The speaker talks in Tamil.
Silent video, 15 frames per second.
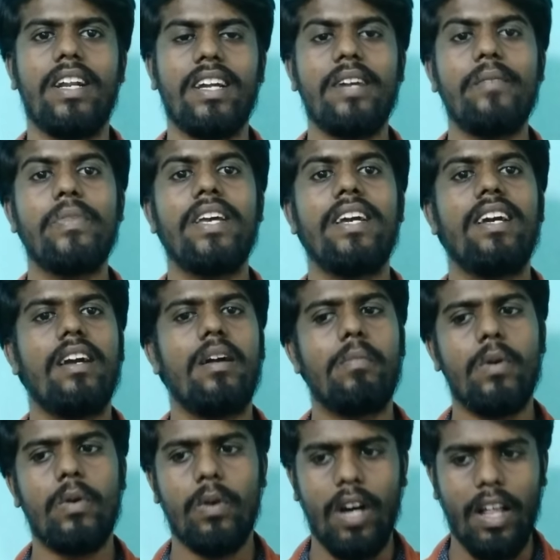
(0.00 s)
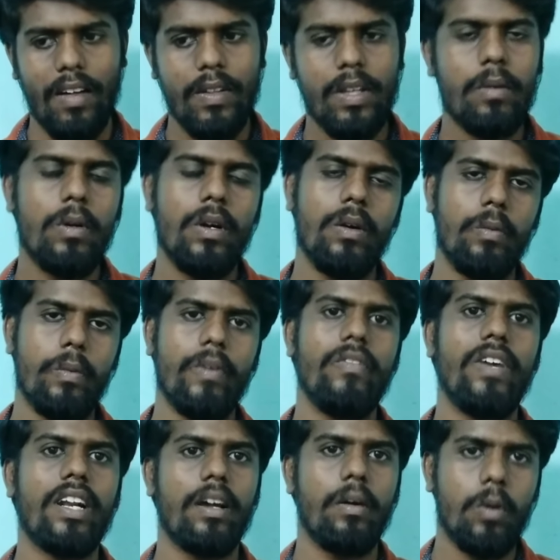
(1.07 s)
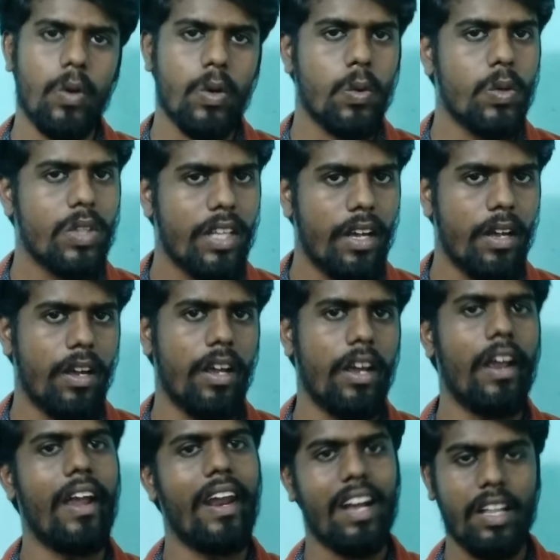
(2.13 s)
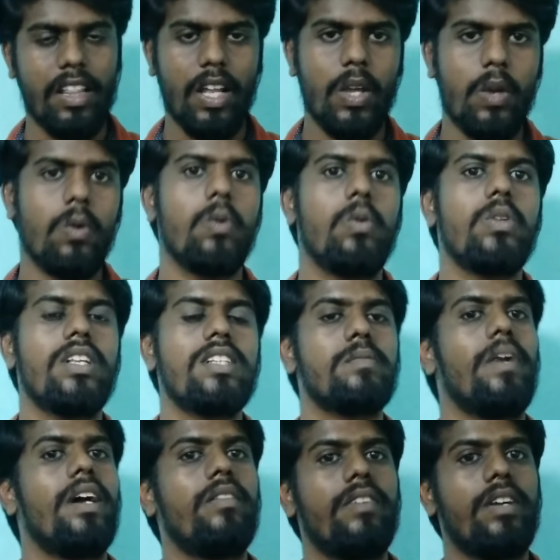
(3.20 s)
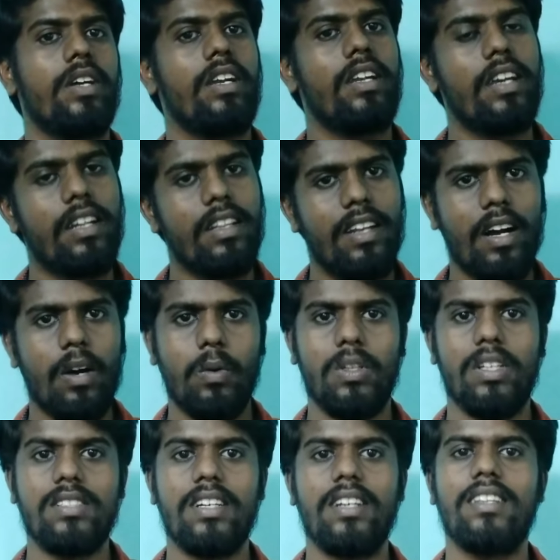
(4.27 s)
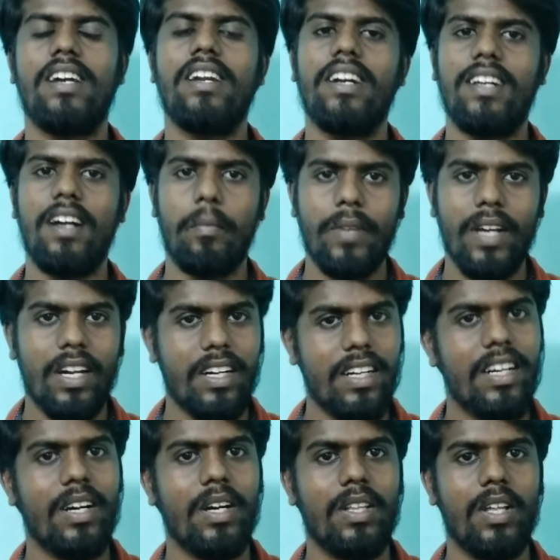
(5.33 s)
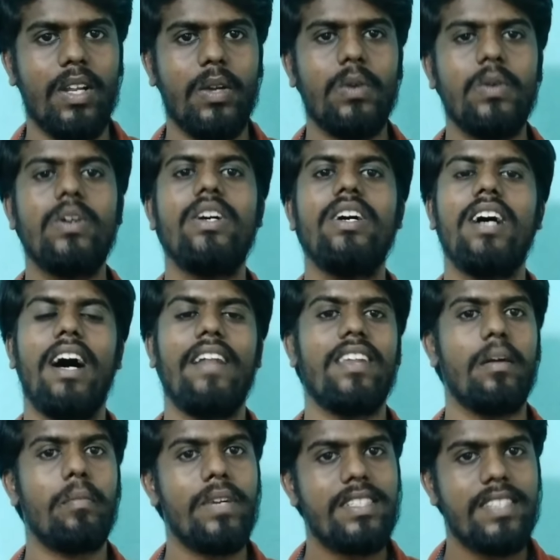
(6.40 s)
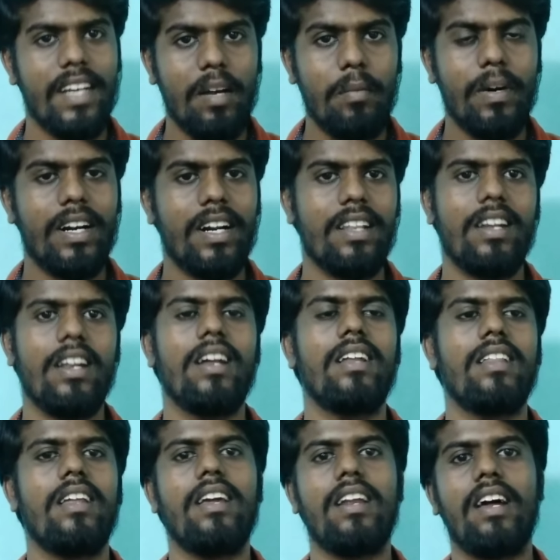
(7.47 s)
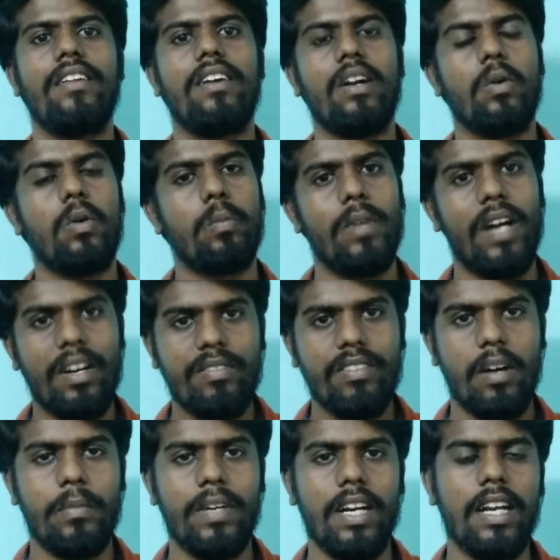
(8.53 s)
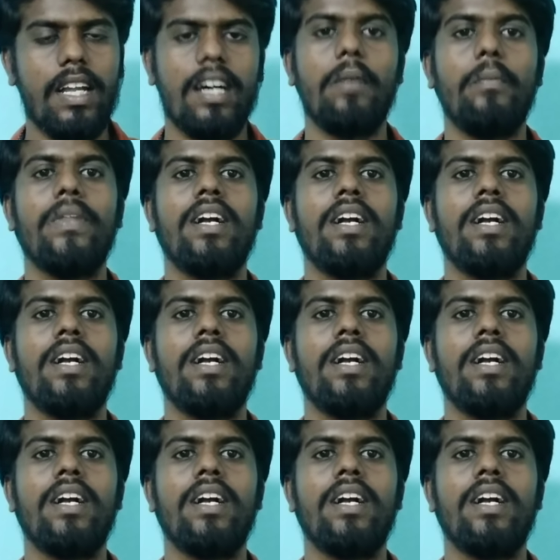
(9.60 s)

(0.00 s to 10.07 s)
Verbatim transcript: மாட்டீங்க இப்போது அதாவது ஒரு குர்த்தி எனக்கு தெரியும் குர்த்திஸ் மேனுஃபேக்சர் இங்கேருந்து நான் குர்த்திஸ் எடுத்தால் ரேட் கம்மியாக இருக்குன்னு எனக்கு தெரியும் அதை எப்படி சேல் பண்ணுறதுன்னு எனக்கு தெரியல அதுக்கான ஒரு பிளாட்ஃபார்ம் இல்லை